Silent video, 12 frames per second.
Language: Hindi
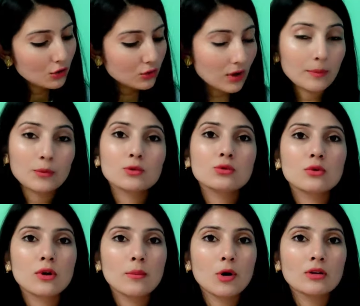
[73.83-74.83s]
तो आपको
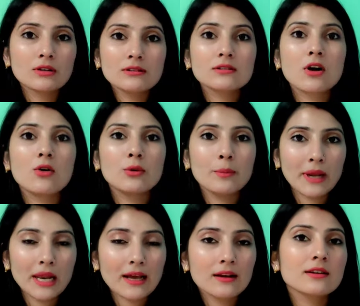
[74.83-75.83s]
थोड़ा बहुत डिस्काउंट
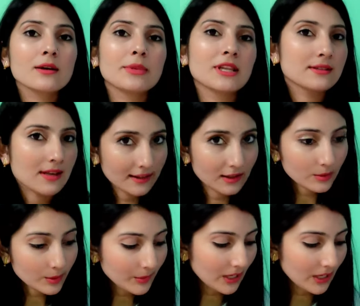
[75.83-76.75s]
मिलेगा क्या पता ज़्यादा भी